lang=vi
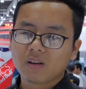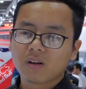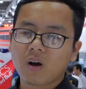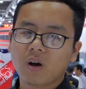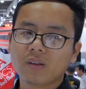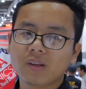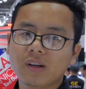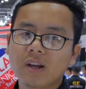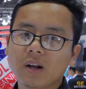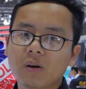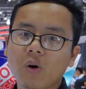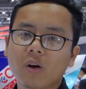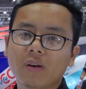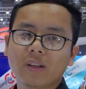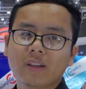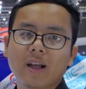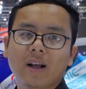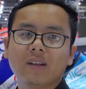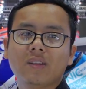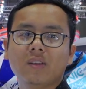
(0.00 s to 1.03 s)
có những đường đua
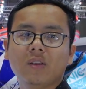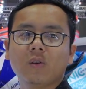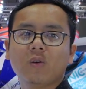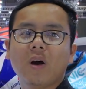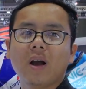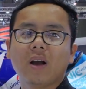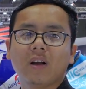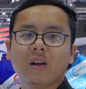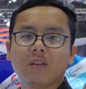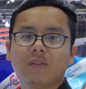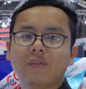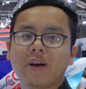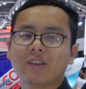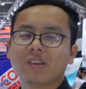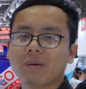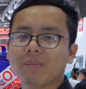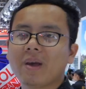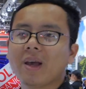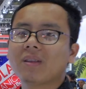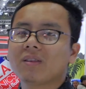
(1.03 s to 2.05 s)
đoạn thẳng chỉ khoảng vài
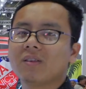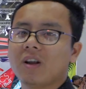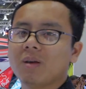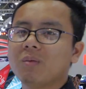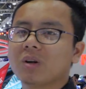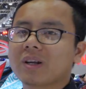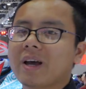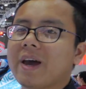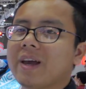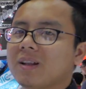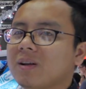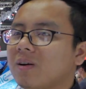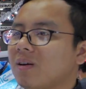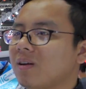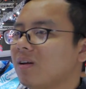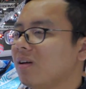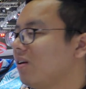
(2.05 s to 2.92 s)
trăm mét cho đến một cây thôi